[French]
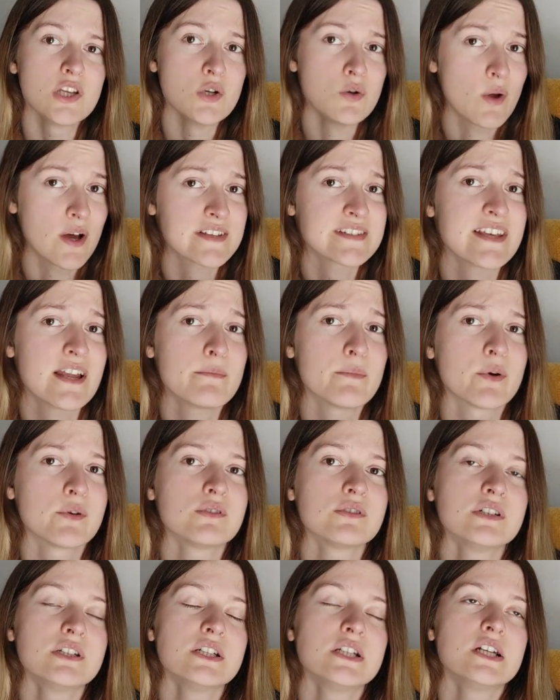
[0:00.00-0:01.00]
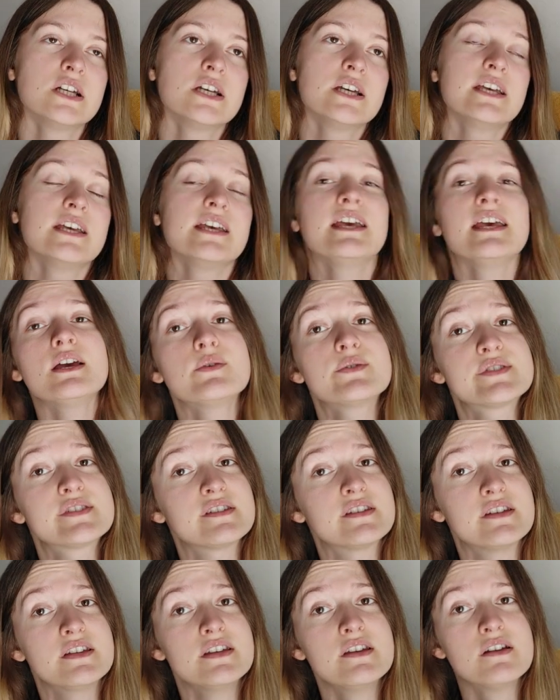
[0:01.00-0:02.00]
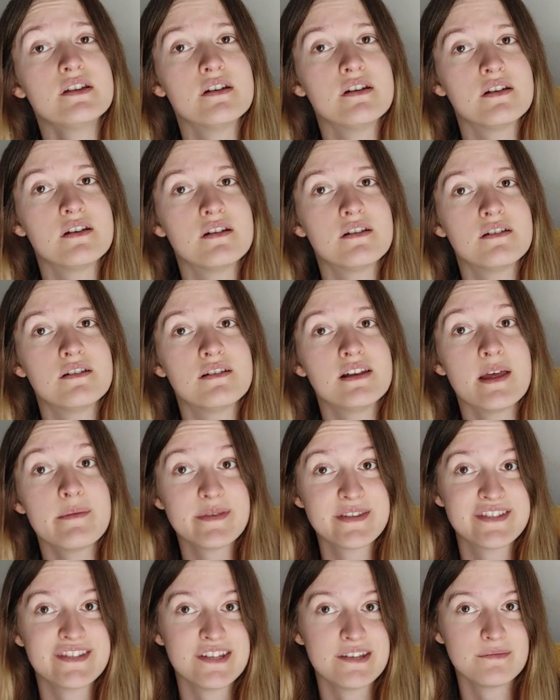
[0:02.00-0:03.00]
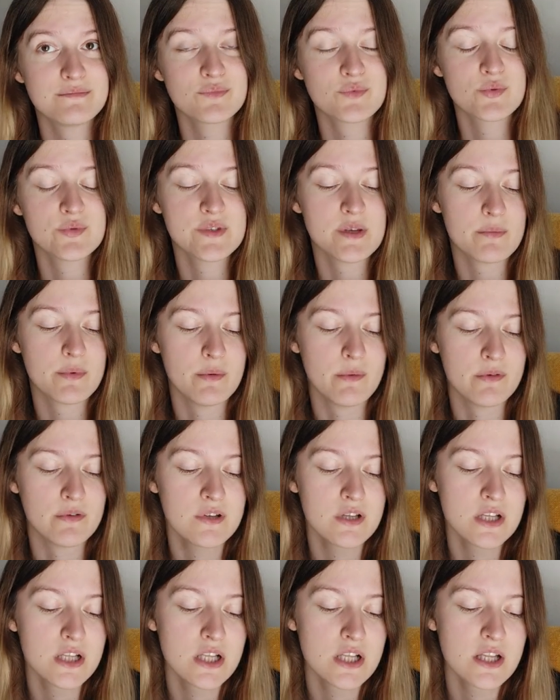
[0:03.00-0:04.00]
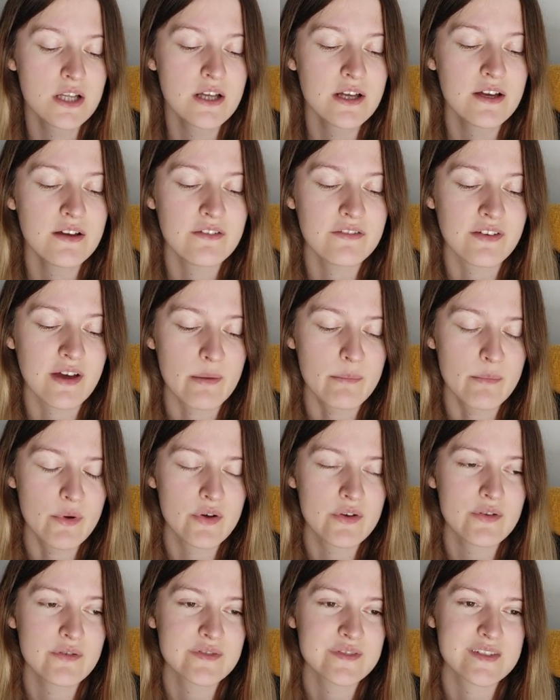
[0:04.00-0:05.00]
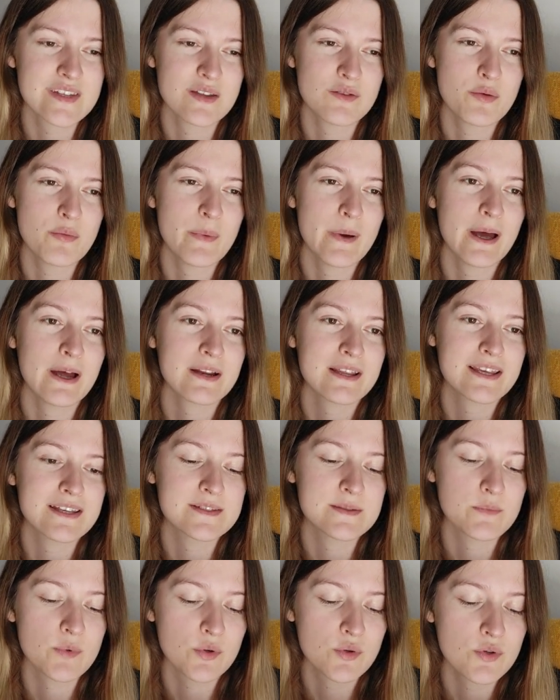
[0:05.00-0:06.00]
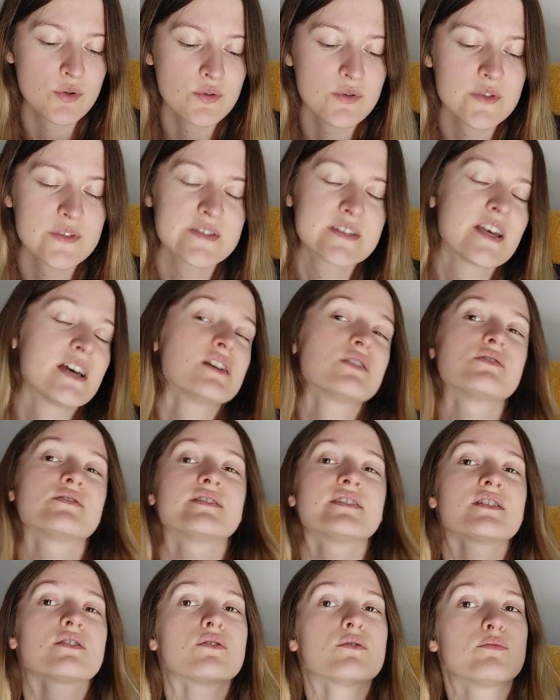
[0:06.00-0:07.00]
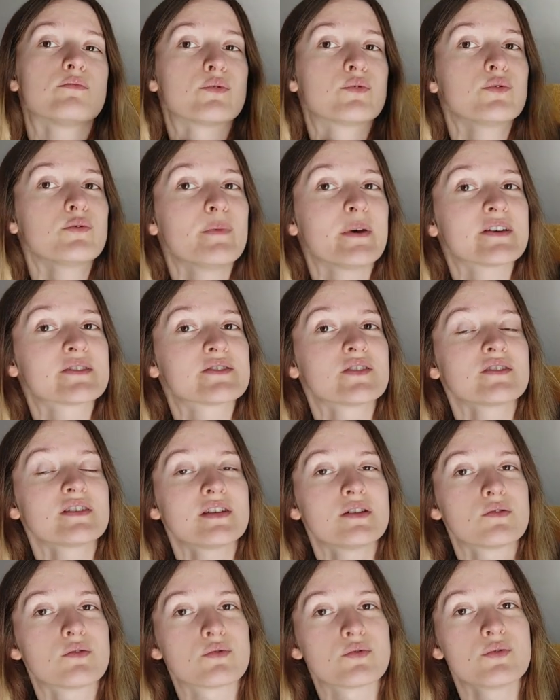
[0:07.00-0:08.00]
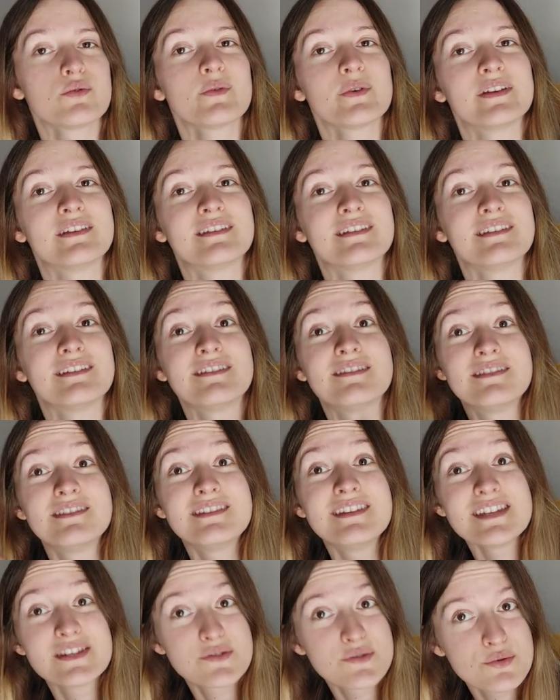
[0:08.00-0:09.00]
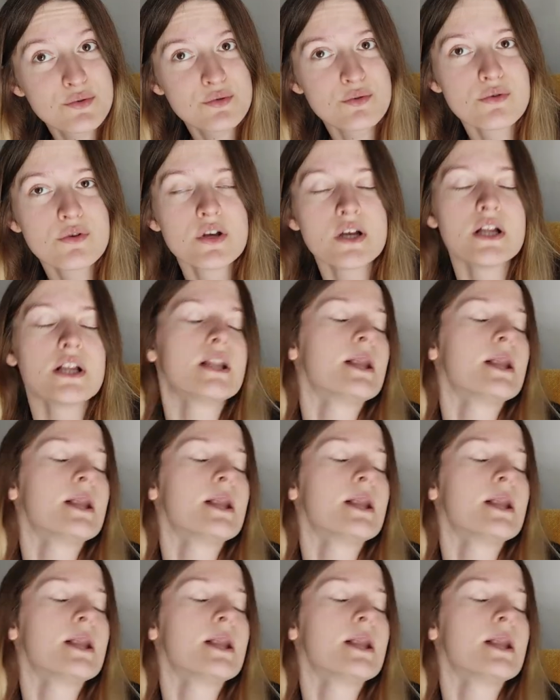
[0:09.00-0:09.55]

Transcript: le harcèlement et aussi euh, l'amitié, tout simplement. Vraiment, ça ne parle quasiment que de ça. Je sais que beaucoup de personnes qui l'ont lu ont été déçues